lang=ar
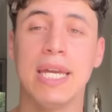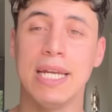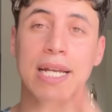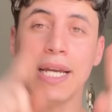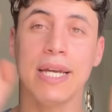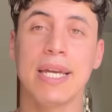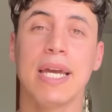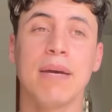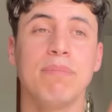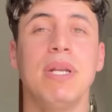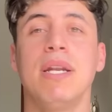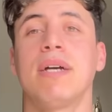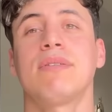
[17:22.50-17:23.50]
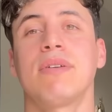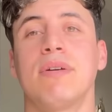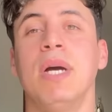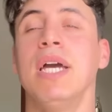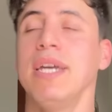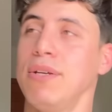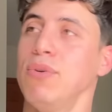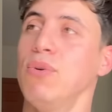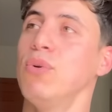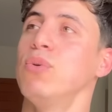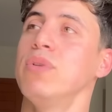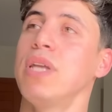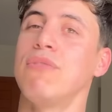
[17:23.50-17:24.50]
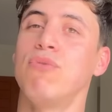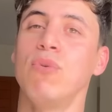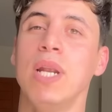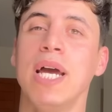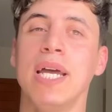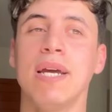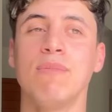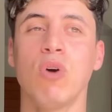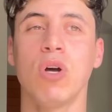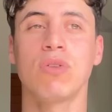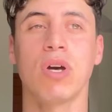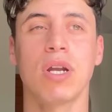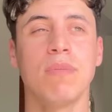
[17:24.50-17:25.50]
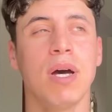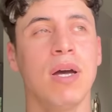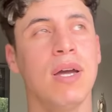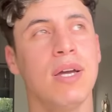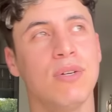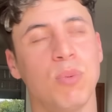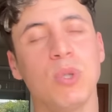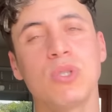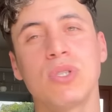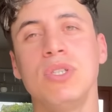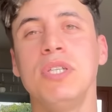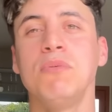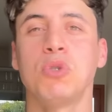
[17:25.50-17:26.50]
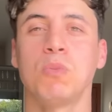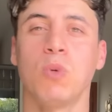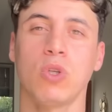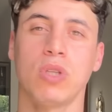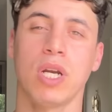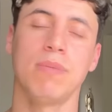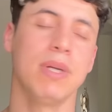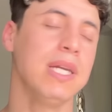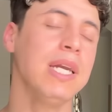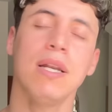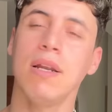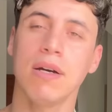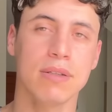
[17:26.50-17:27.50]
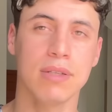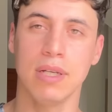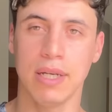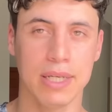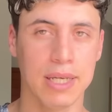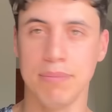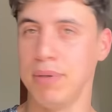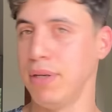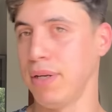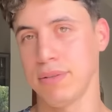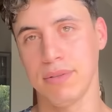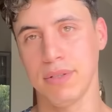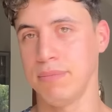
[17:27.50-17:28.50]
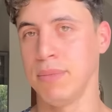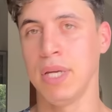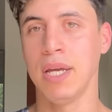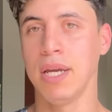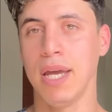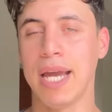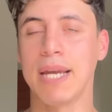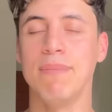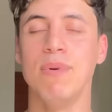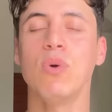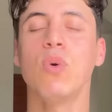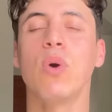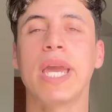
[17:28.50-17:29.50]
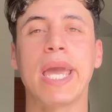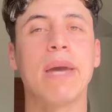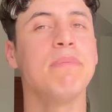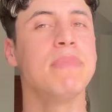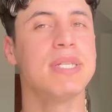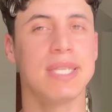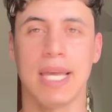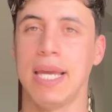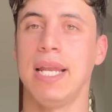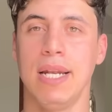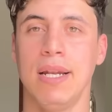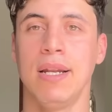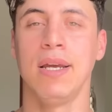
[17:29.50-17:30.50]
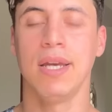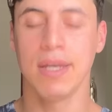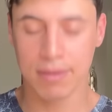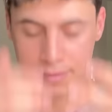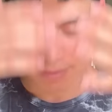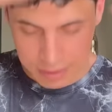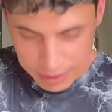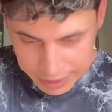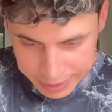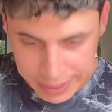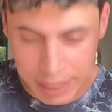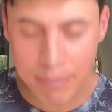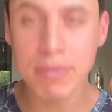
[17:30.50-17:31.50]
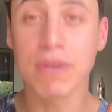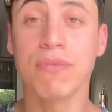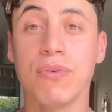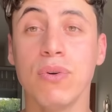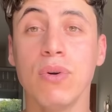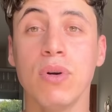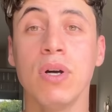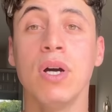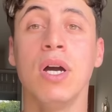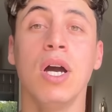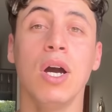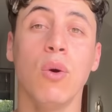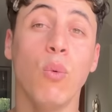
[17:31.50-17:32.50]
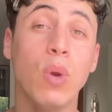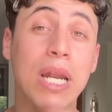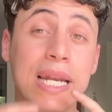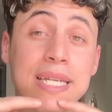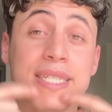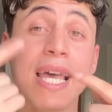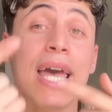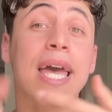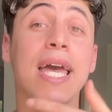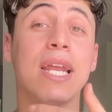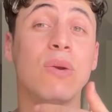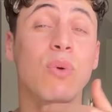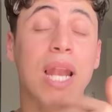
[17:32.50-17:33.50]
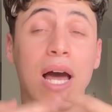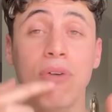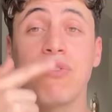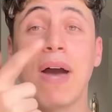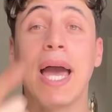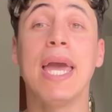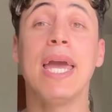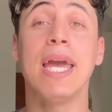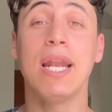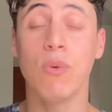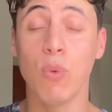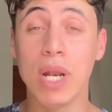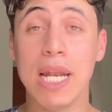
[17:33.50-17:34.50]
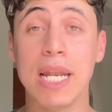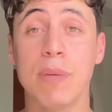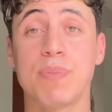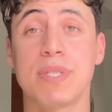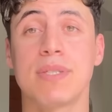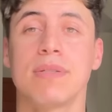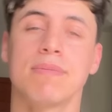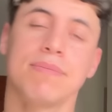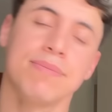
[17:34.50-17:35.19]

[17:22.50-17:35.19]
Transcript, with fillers: الحجاب بالاحترام يعني يقولوا ده فلانه محترمه بص دي مش محترمه ايه علاقه الحجاب بالاحترام اجيب لكم كام مثال حجاب من فوق واللسان والافعال واللبس